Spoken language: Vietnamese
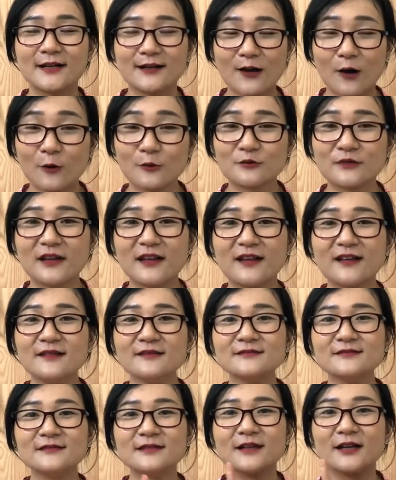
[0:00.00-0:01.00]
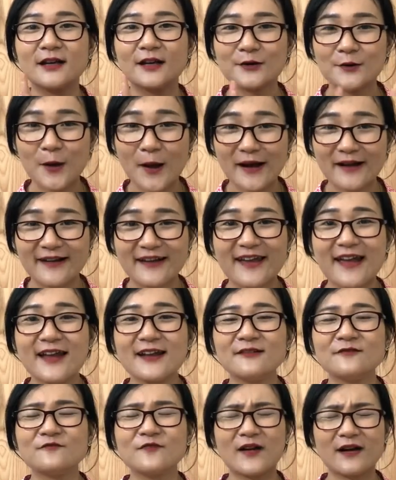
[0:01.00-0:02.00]
cầu tiến đoàn
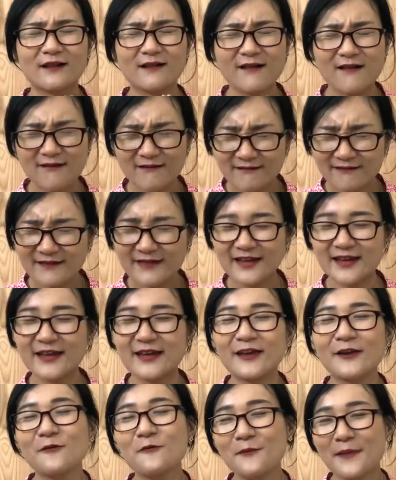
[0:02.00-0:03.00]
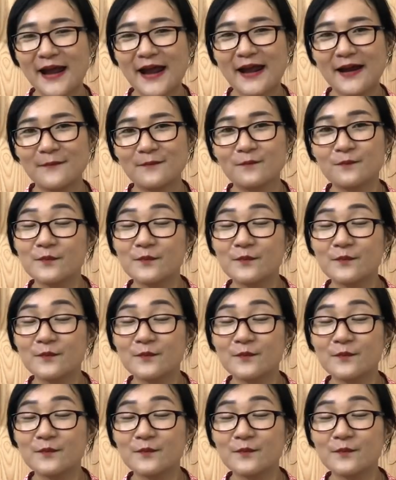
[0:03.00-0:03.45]
kết và cực kỳ yêu mẹ